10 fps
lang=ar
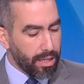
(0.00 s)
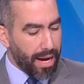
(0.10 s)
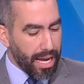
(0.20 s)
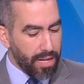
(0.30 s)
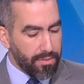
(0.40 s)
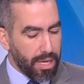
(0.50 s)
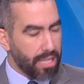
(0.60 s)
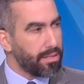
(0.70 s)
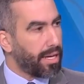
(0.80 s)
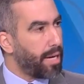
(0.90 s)
المحله في
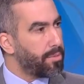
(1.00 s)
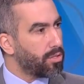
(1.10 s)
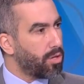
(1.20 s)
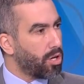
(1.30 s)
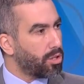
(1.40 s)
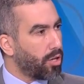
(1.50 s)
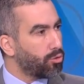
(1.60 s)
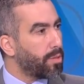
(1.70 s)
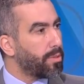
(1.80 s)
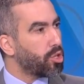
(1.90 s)
المركز الخامس النهارده عنده
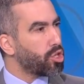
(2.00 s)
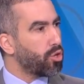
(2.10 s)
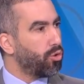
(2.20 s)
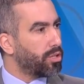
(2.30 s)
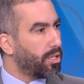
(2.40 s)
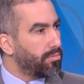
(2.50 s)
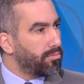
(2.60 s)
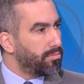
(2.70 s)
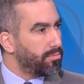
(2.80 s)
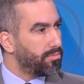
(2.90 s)
18 ده انت لو فرقه